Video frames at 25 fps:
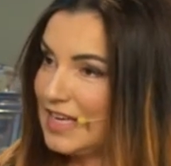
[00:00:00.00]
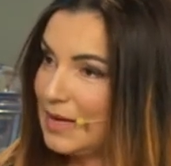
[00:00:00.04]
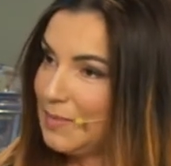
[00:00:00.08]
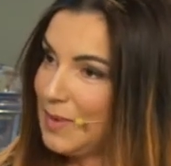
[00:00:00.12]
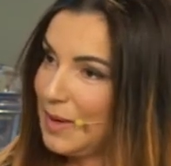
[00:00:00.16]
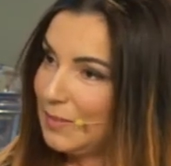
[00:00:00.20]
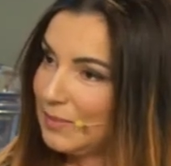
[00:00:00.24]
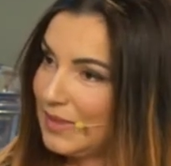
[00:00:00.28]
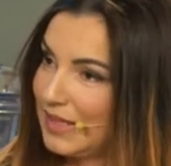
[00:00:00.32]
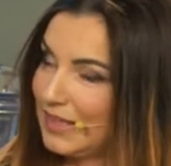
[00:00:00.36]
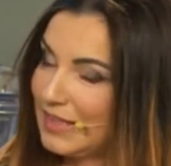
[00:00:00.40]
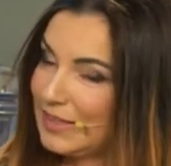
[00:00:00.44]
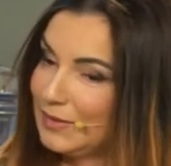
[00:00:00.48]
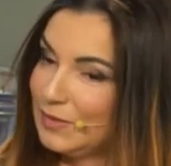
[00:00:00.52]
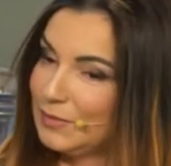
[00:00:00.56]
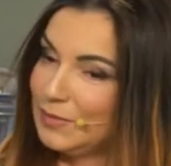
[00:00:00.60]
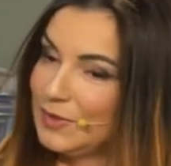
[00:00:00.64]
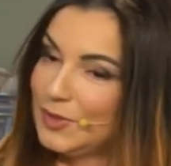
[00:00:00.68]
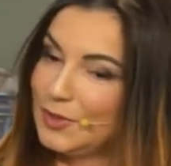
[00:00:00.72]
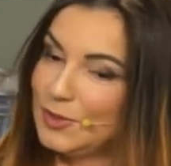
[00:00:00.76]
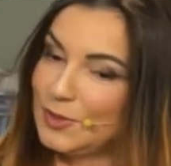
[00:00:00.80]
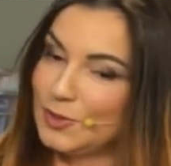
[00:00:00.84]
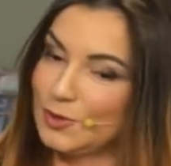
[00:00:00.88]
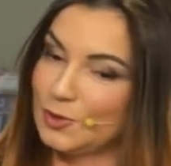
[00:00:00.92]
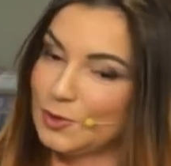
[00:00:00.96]
ja mam taki
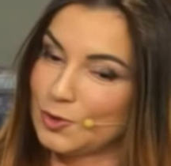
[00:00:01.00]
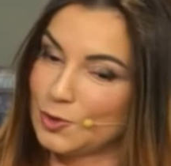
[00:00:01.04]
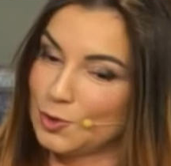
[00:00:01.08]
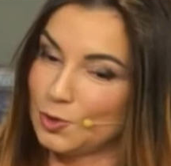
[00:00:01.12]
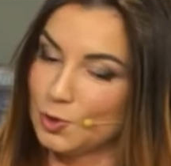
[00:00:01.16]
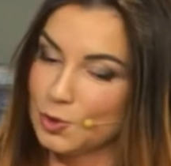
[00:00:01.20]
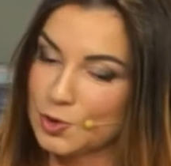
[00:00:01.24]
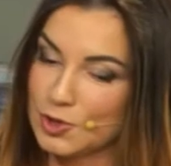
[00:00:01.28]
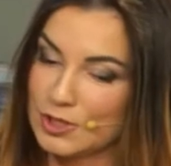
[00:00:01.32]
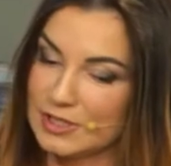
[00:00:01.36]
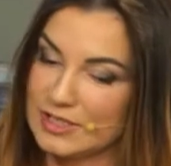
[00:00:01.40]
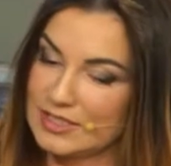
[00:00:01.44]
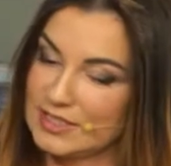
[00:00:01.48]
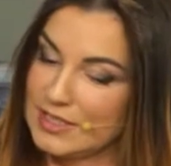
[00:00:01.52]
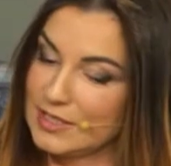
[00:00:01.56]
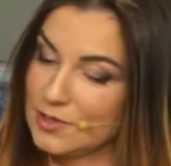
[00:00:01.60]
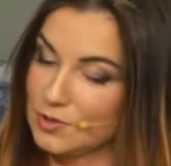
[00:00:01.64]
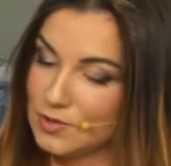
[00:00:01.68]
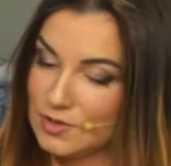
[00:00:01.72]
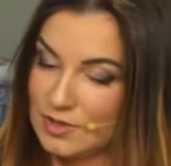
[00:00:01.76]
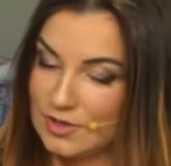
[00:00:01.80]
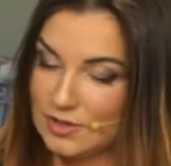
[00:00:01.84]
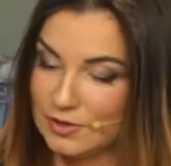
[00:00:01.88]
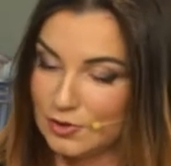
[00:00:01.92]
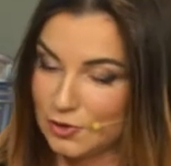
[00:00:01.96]
y, dość duży dystans
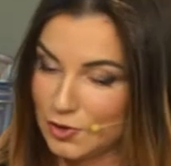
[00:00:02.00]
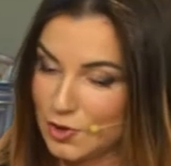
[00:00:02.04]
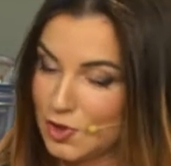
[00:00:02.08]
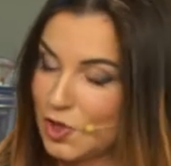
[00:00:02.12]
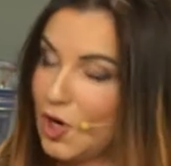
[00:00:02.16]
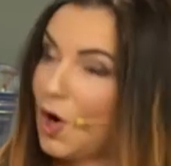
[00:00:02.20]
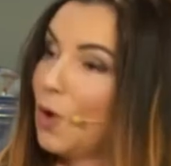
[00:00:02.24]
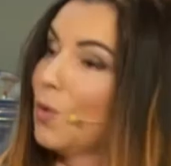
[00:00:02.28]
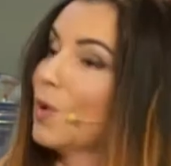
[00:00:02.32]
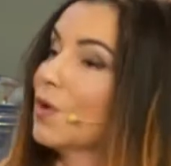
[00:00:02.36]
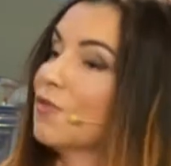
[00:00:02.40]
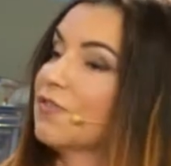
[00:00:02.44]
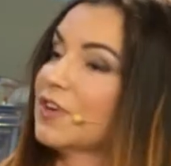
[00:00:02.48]
y, do szkoły.